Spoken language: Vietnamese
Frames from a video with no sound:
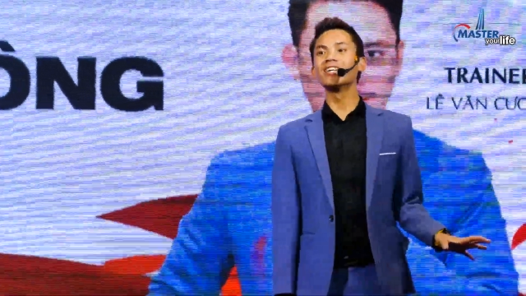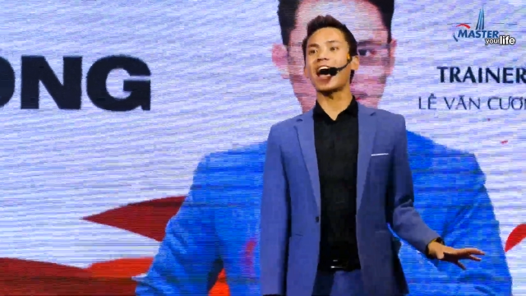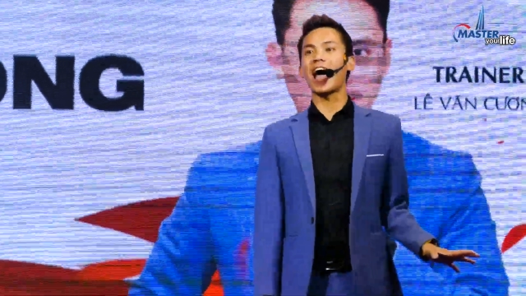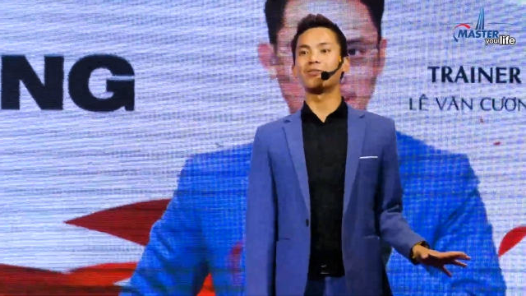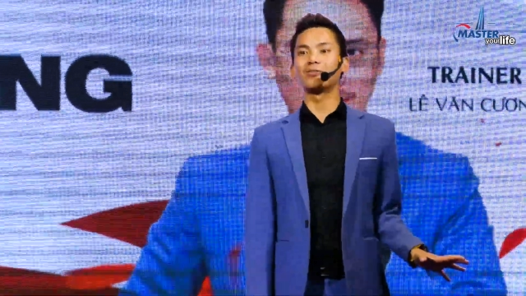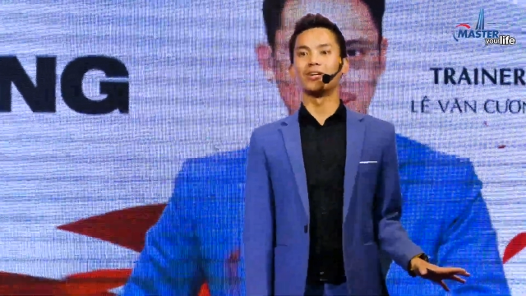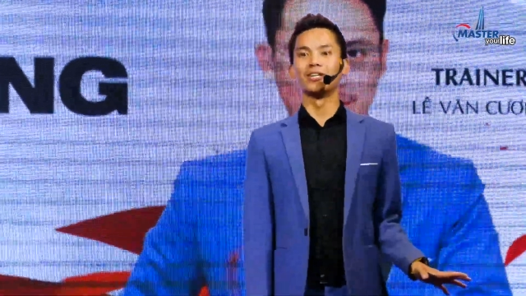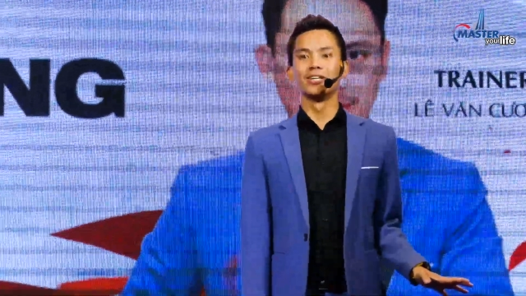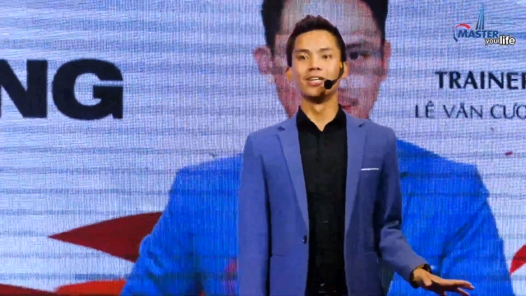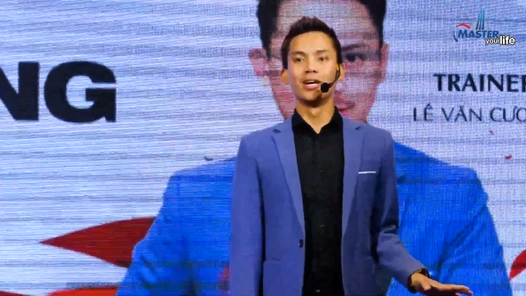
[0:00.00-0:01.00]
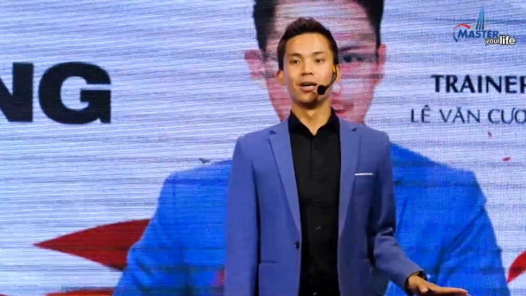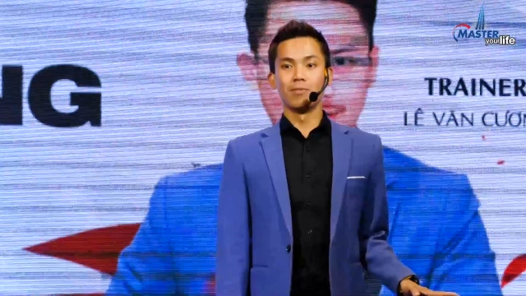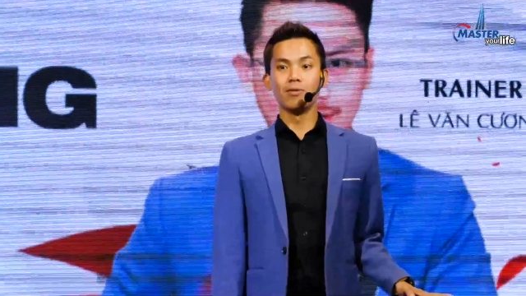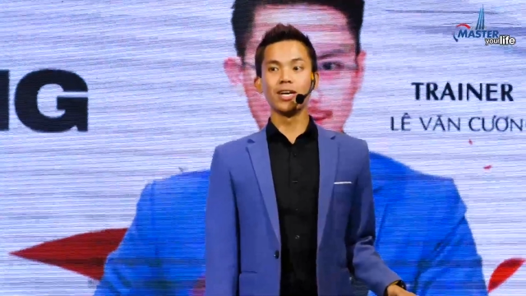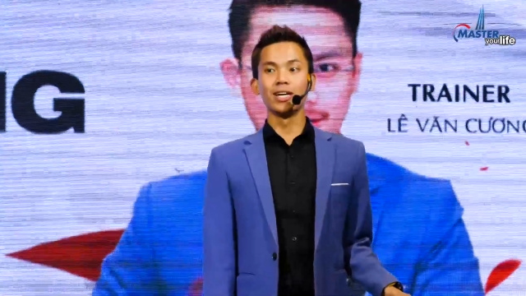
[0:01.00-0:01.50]
đứng lại luôn rồi.
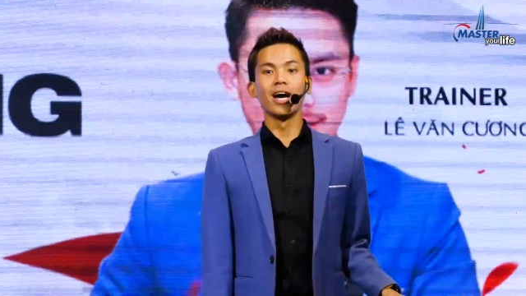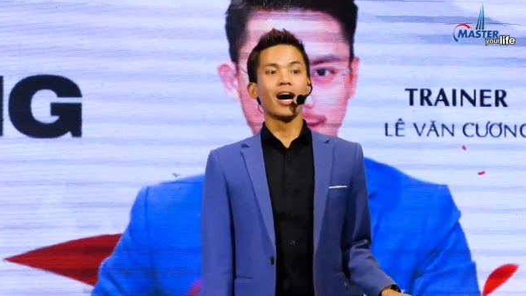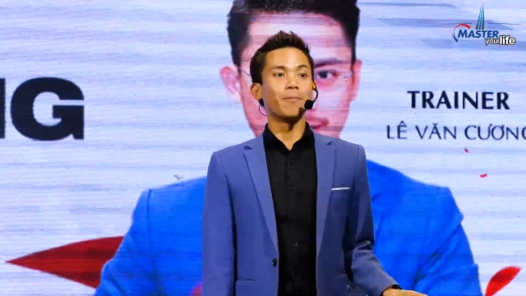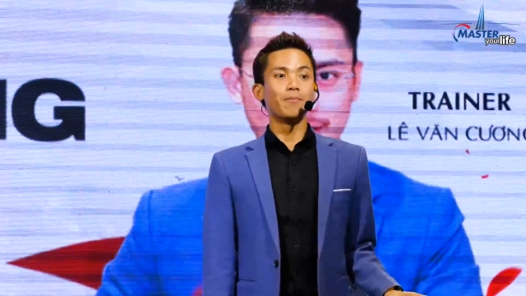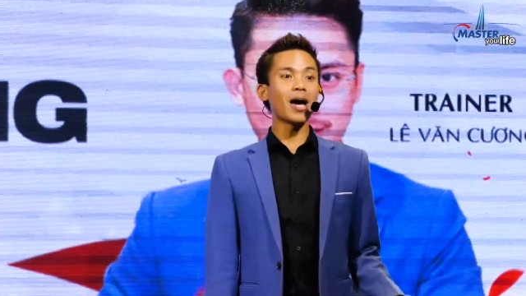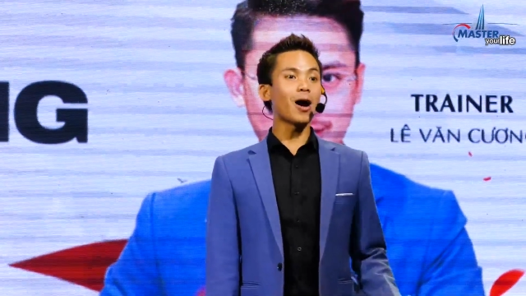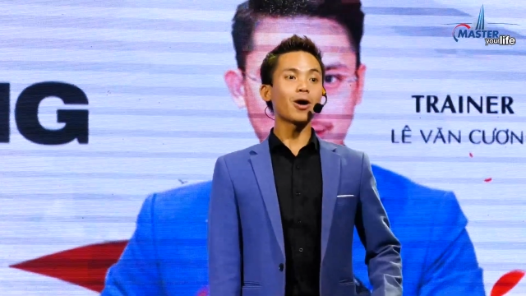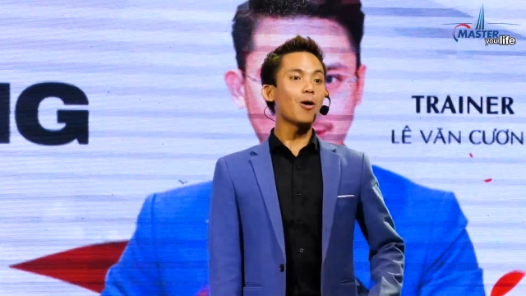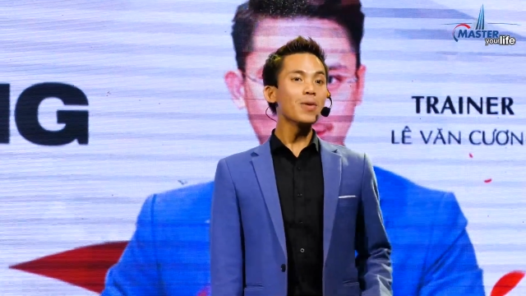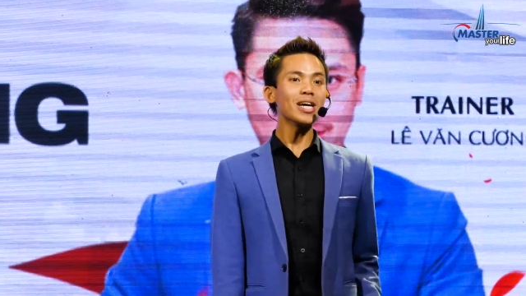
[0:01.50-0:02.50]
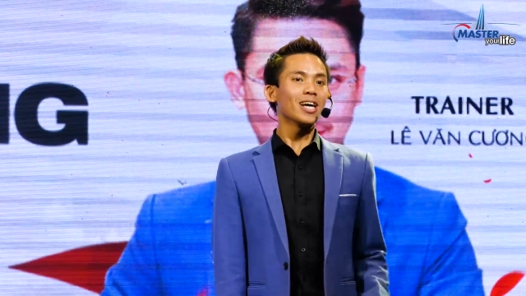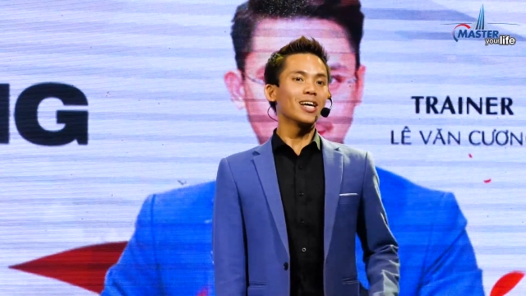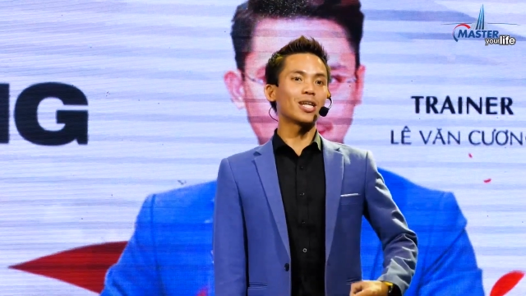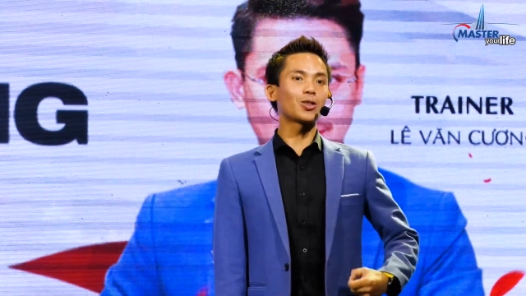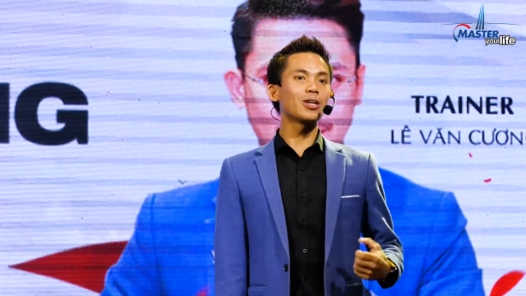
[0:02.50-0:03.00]
Bởi vì mấy ông không biết
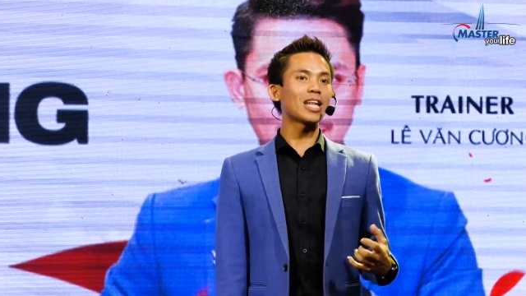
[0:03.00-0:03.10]
là